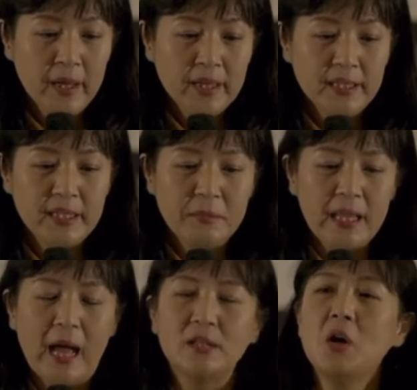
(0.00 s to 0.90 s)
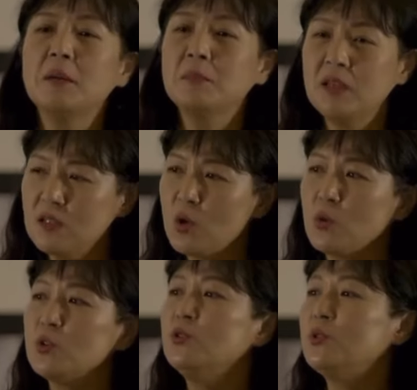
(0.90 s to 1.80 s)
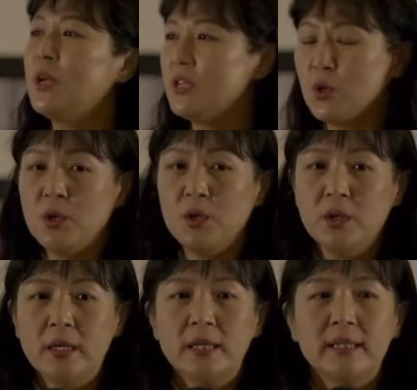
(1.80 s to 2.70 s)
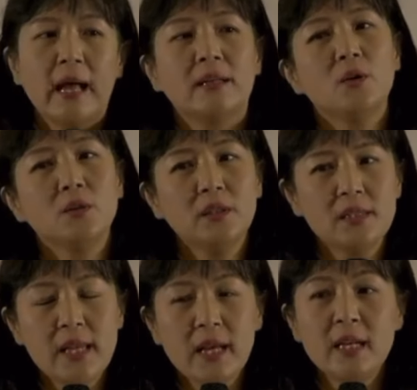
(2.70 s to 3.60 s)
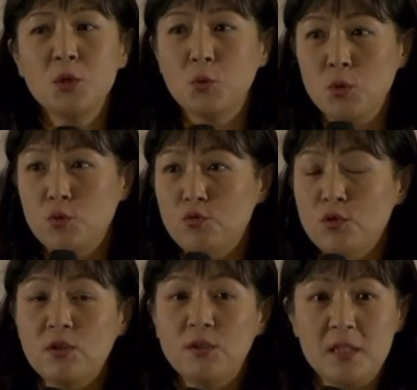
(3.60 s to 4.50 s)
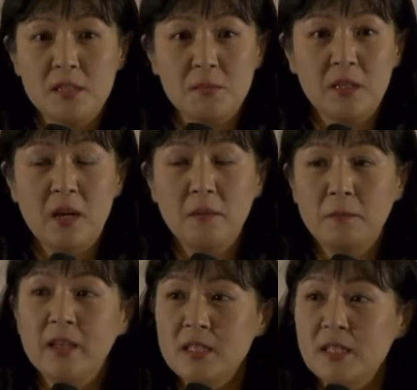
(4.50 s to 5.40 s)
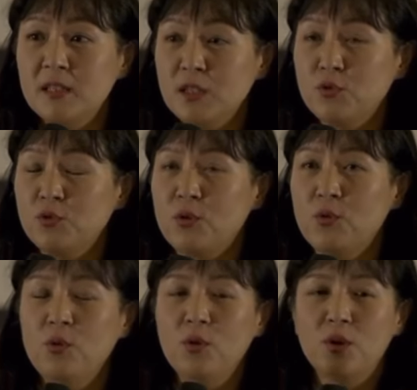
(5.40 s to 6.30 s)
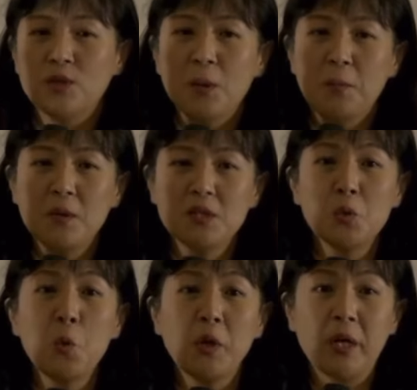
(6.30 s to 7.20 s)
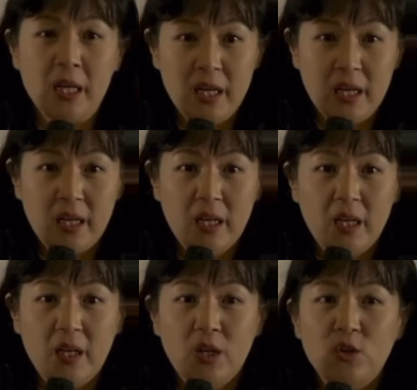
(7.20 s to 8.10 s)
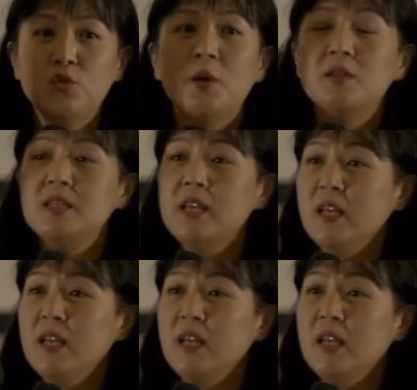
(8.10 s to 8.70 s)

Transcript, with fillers: 그 다음에 단어 암기가 저절로 되죠. 단어는 세 가지 요소로 구성이 되어 있습니다. 파닉스 할 때도 그렇고 첫 번째 소리, 두 번째